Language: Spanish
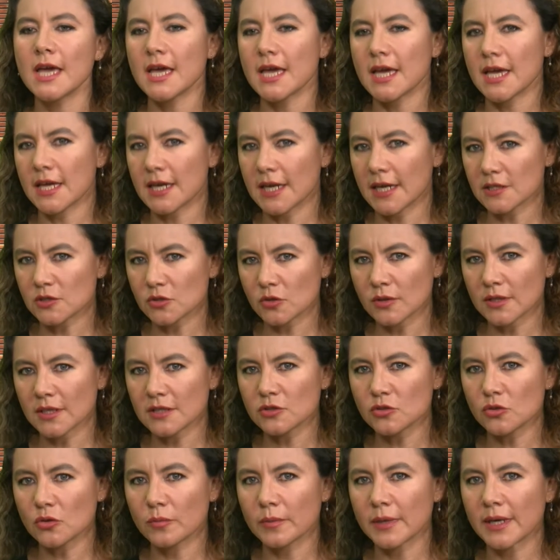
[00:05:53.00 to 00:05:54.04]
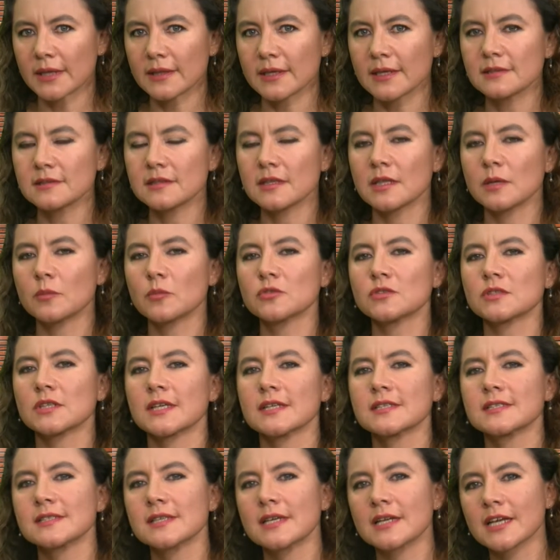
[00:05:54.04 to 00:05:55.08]
en las zonas urbanas tenemos
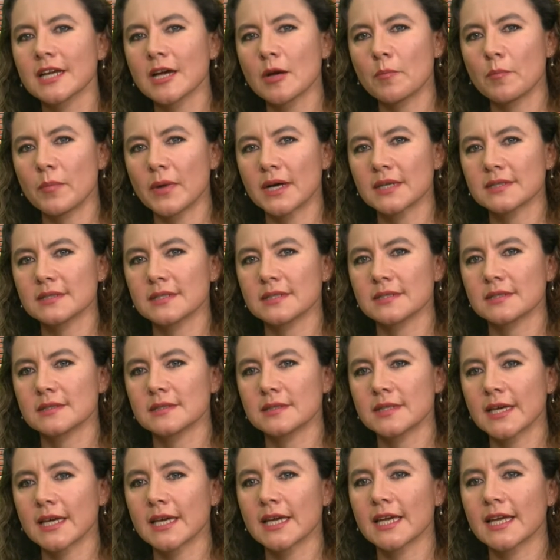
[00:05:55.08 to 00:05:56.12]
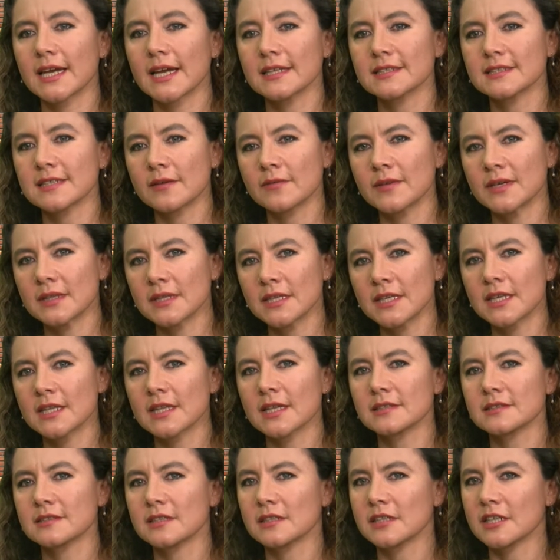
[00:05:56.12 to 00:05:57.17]
que ser capaces de que las
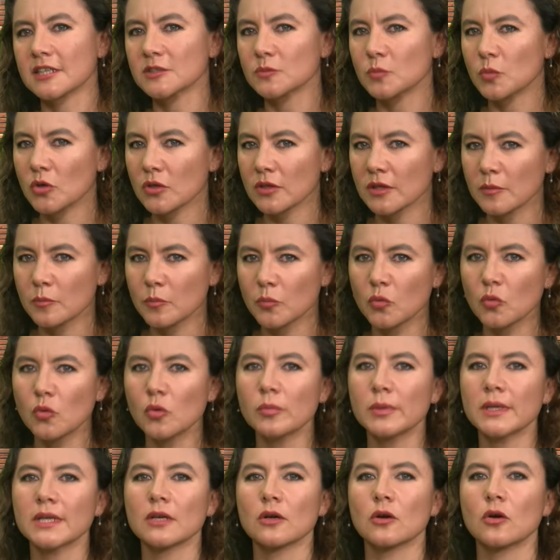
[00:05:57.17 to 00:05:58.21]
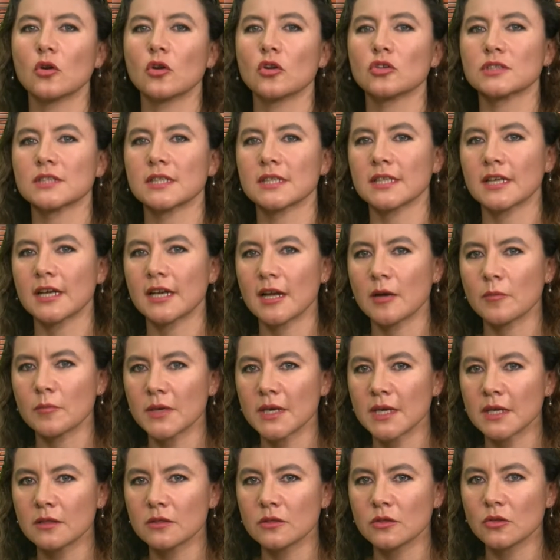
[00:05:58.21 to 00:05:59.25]
avenidas, el transporte público, los
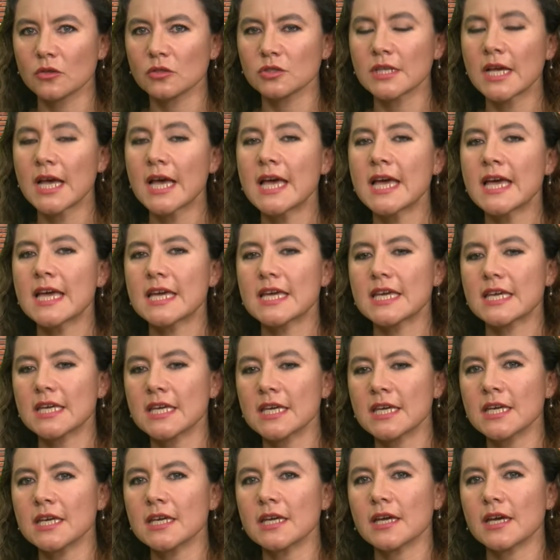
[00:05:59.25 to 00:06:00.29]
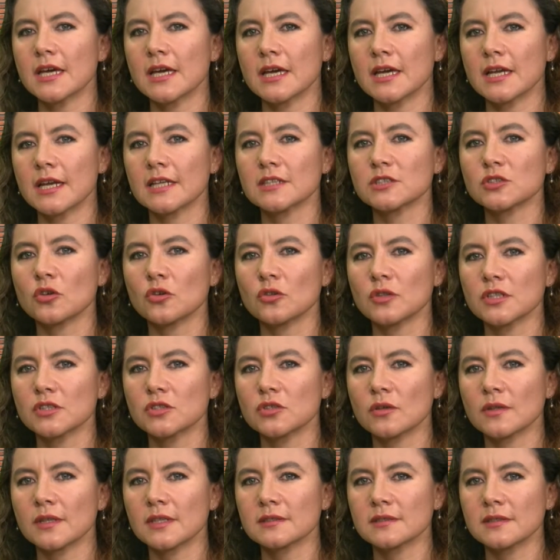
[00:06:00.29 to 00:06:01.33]
señalamientos y eh, las
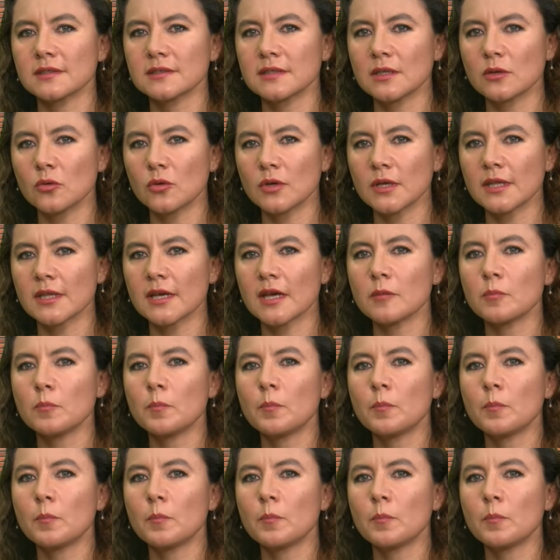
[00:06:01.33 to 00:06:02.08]
condiciones de seguridad